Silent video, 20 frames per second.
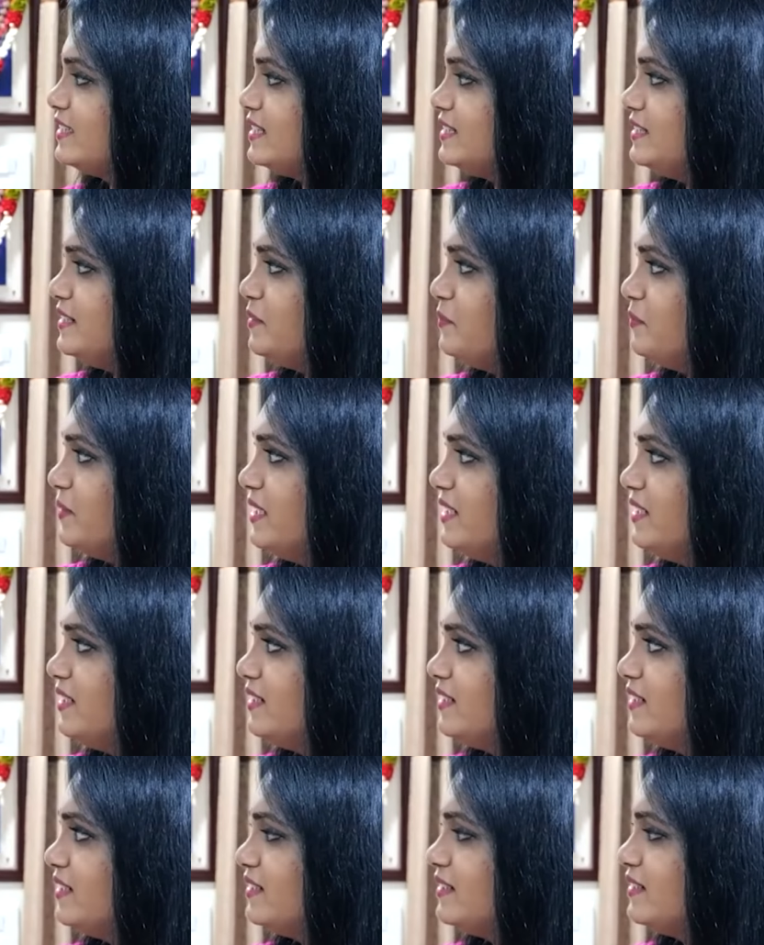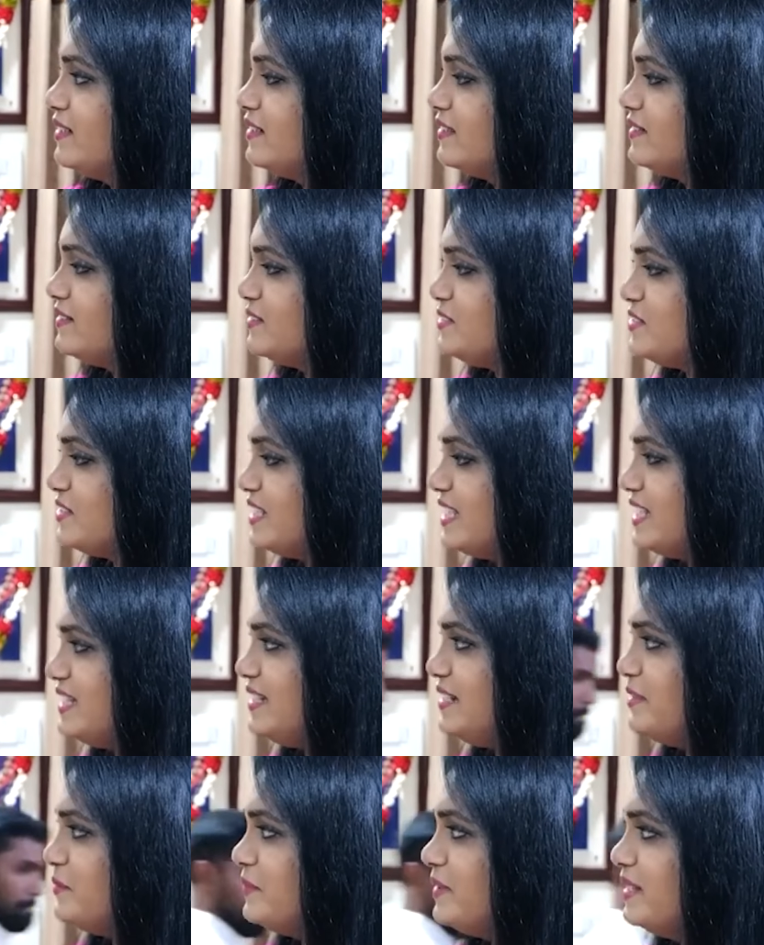కదలమ్మా కొంచెం
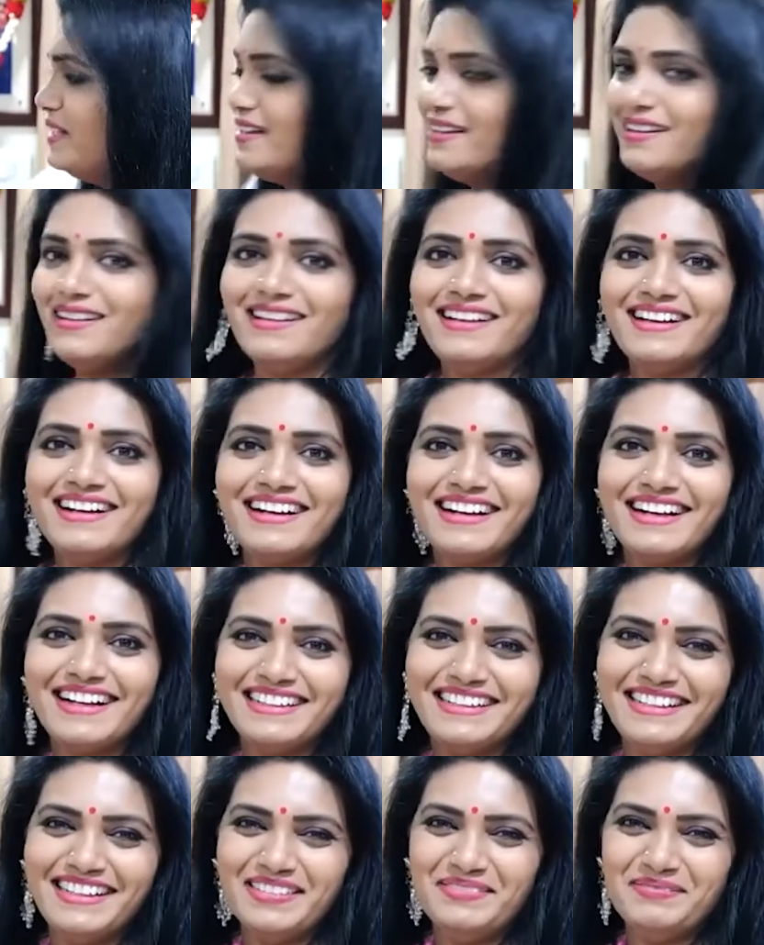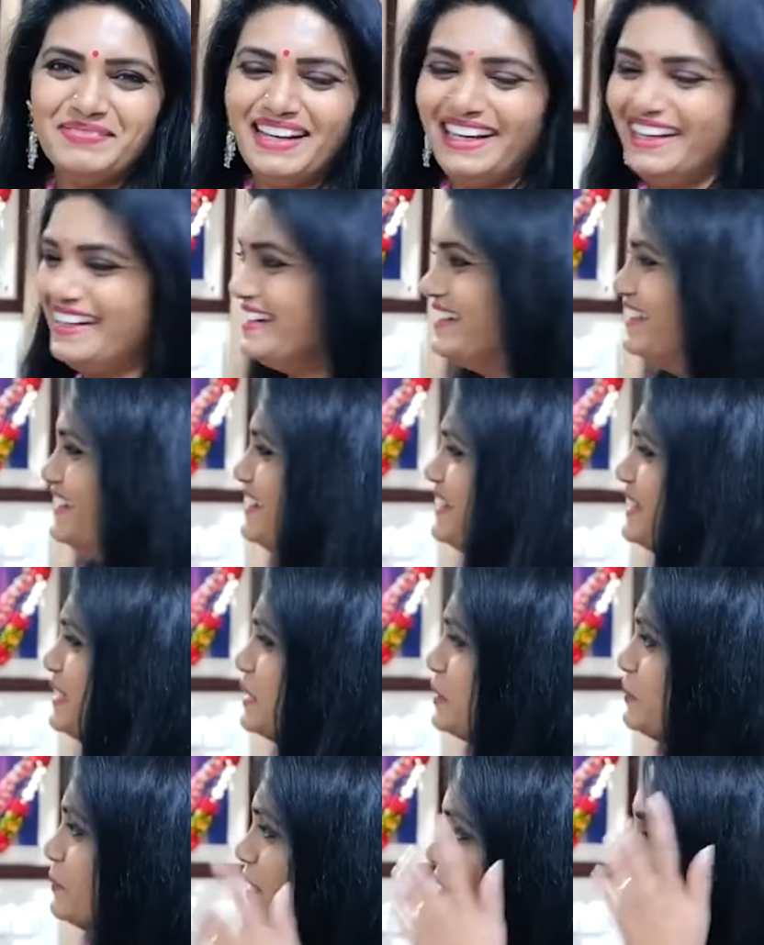కదలమ్మా కదలమ్మా
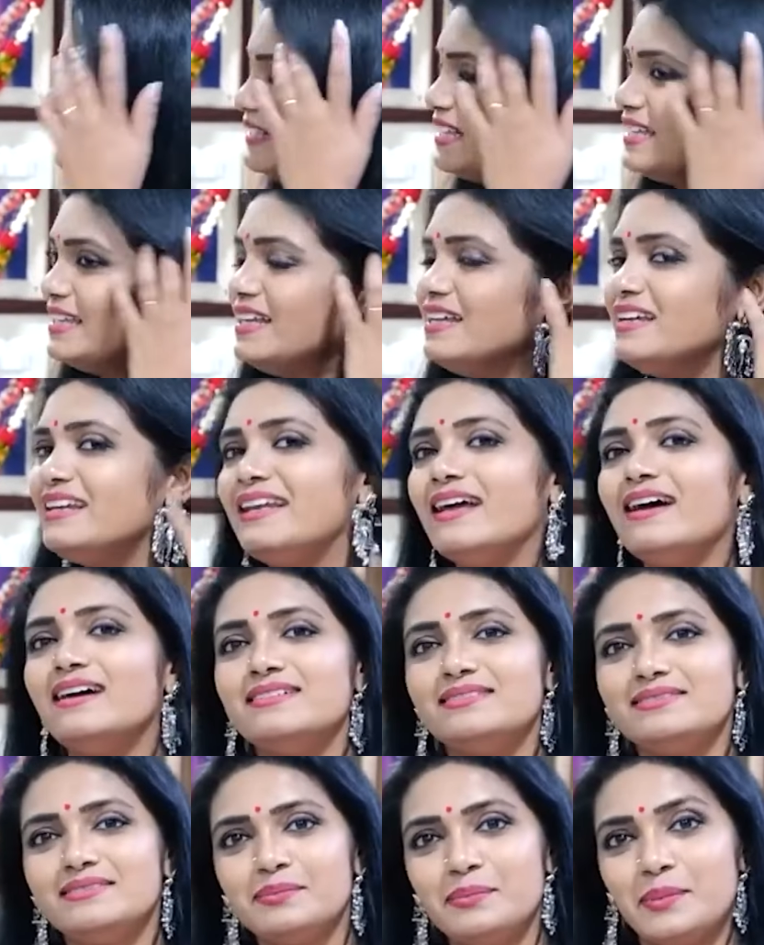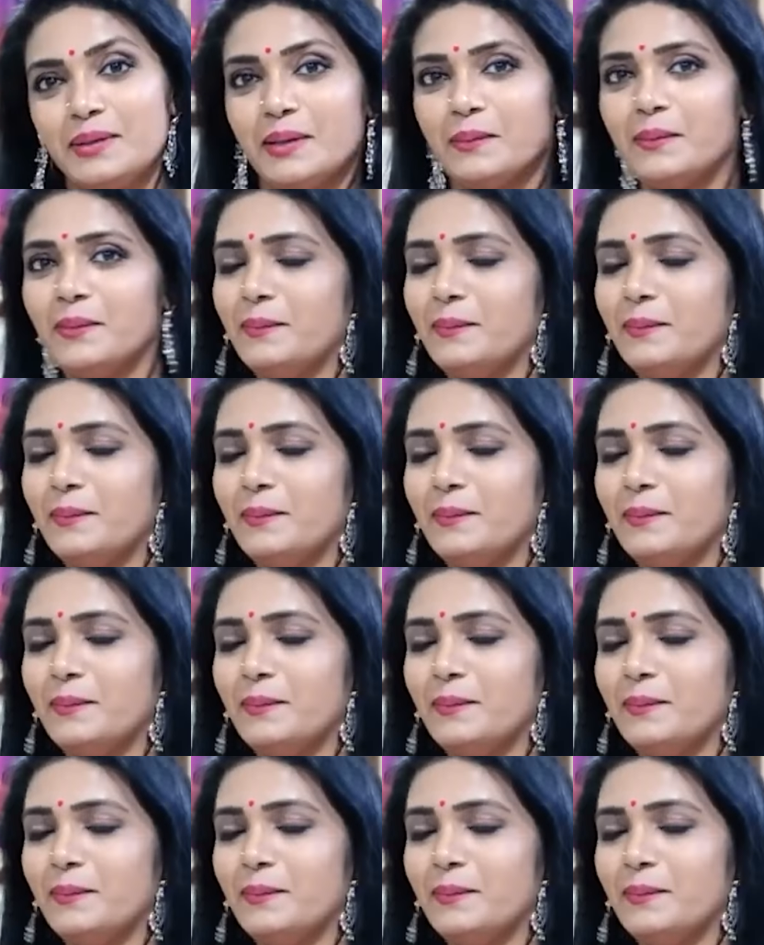బాగుంది కదా ఇలా బుట్ట